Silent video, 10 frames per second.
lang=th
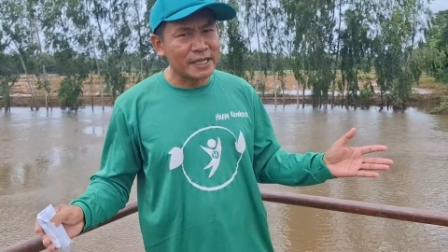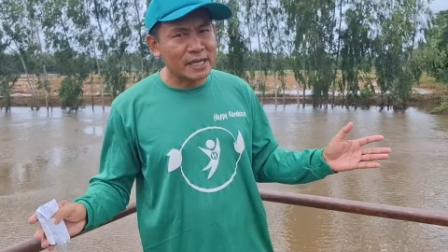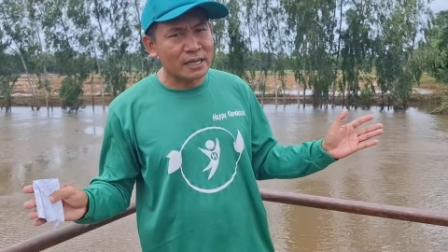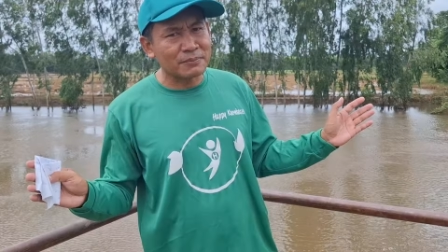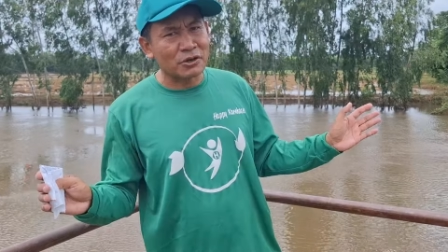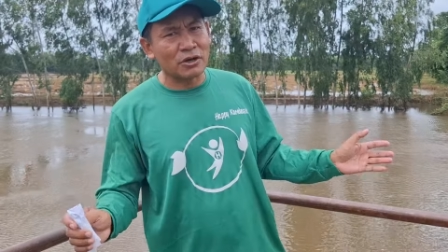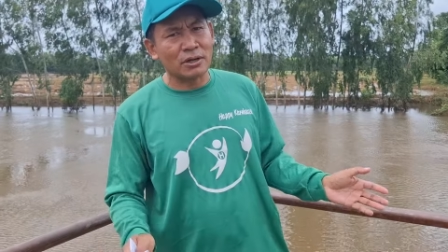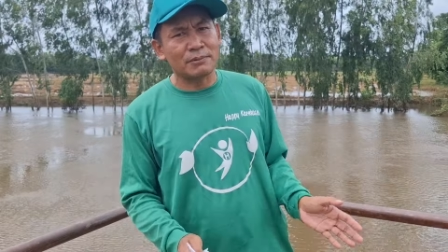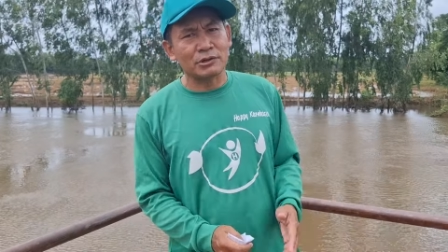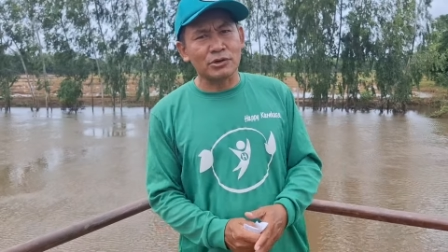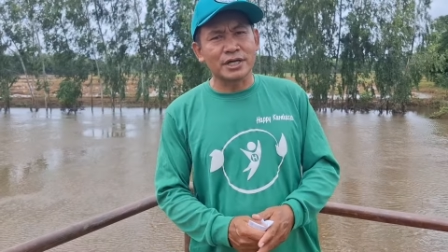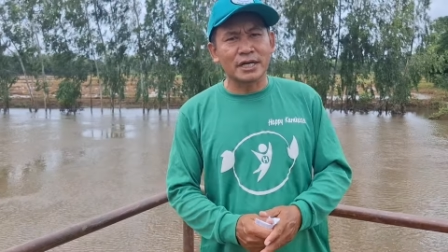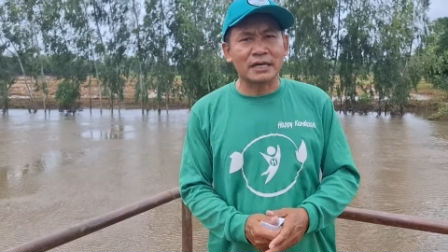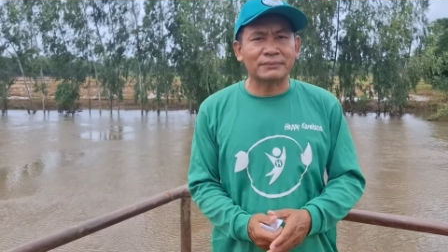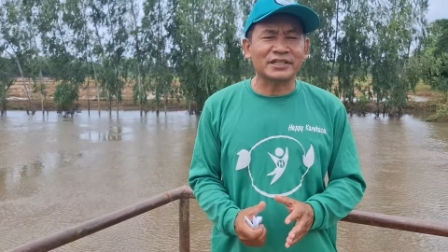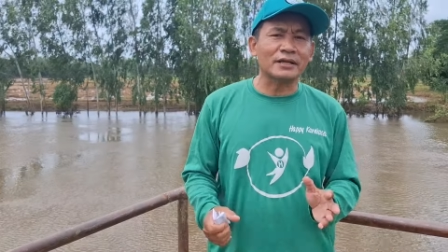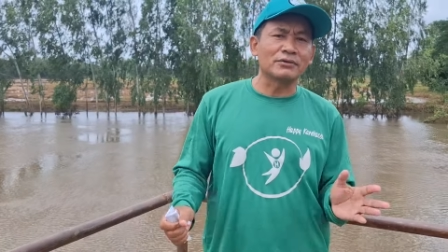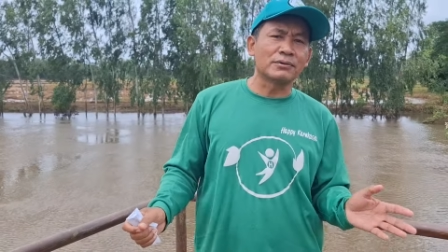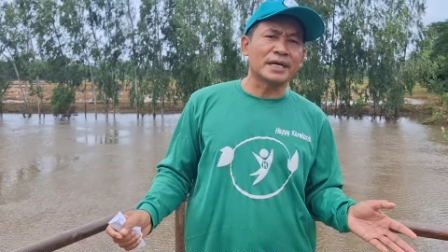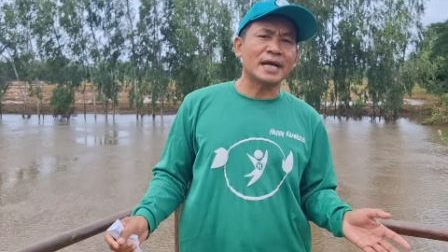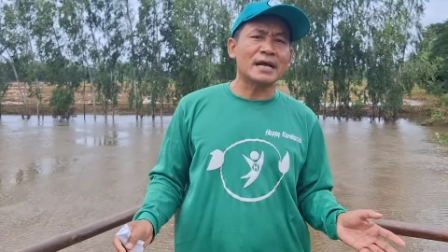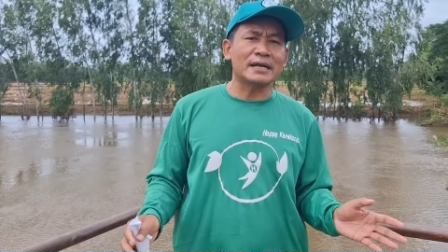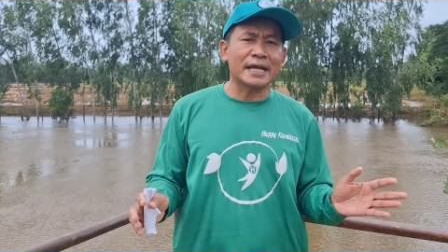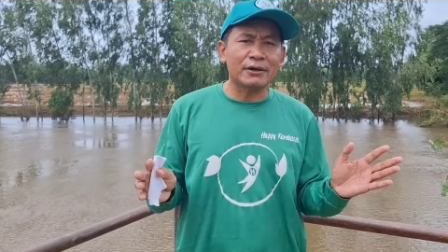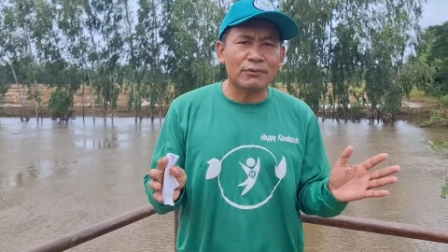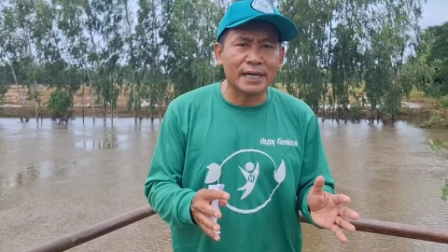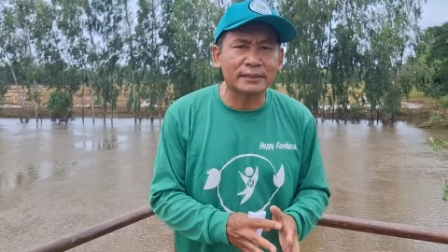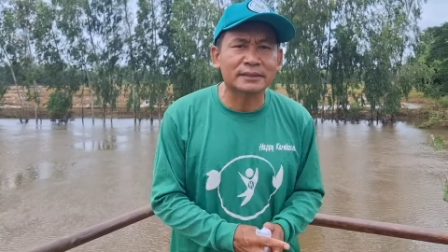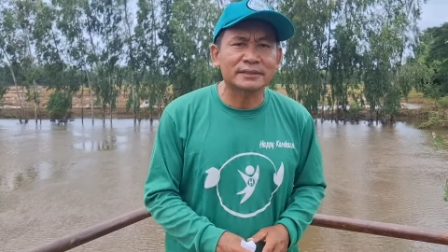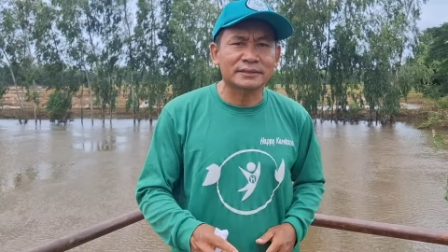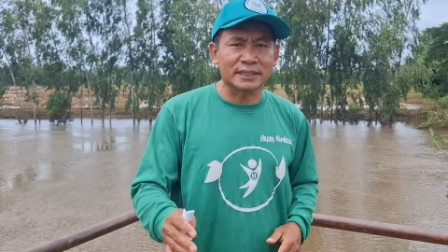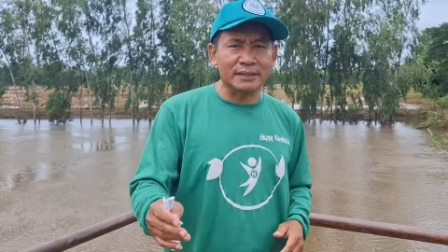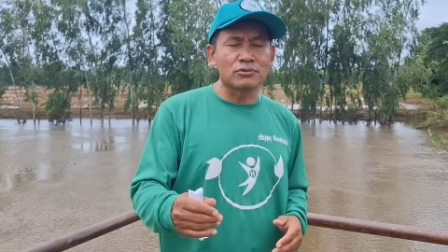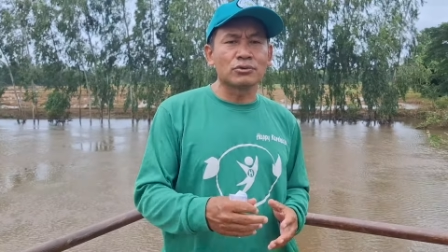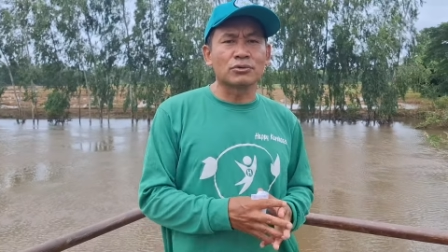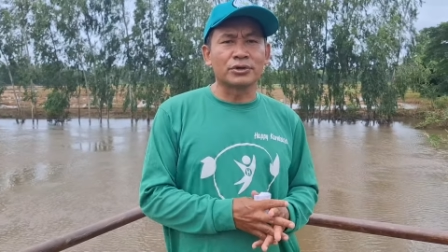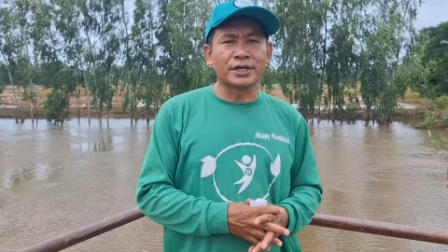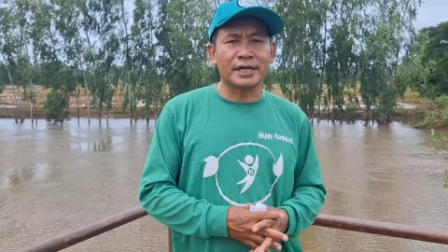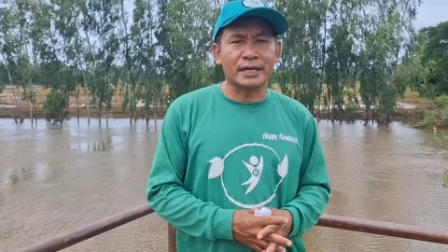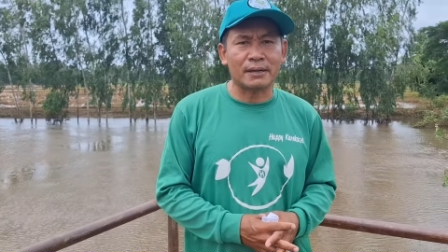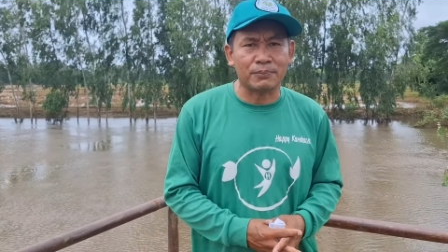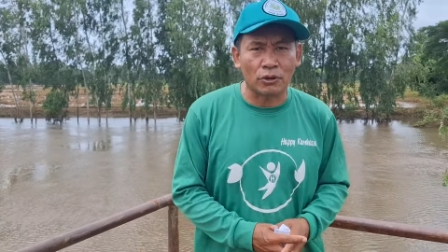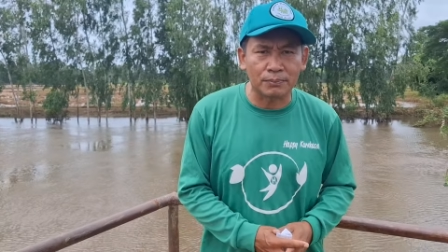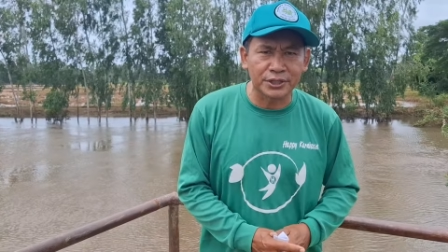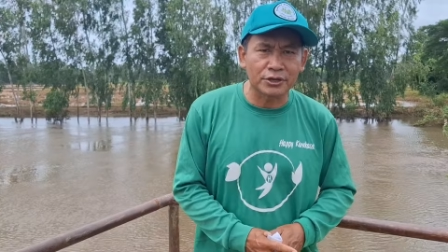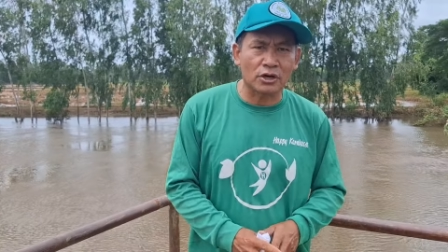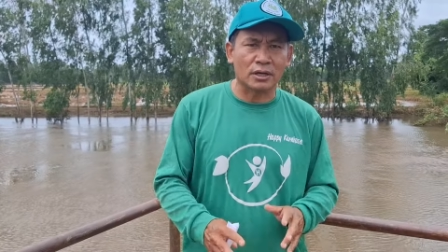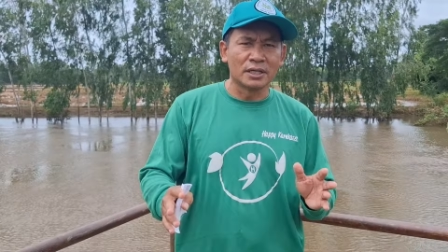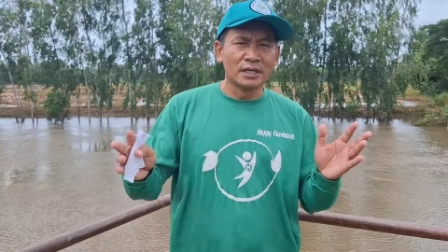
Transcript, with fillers: นะครับ ขอขอบพระคุณนะครับ ท่านหัวหน้าเรวัตศรีมงคลนะครับ ผมนี่เนาะ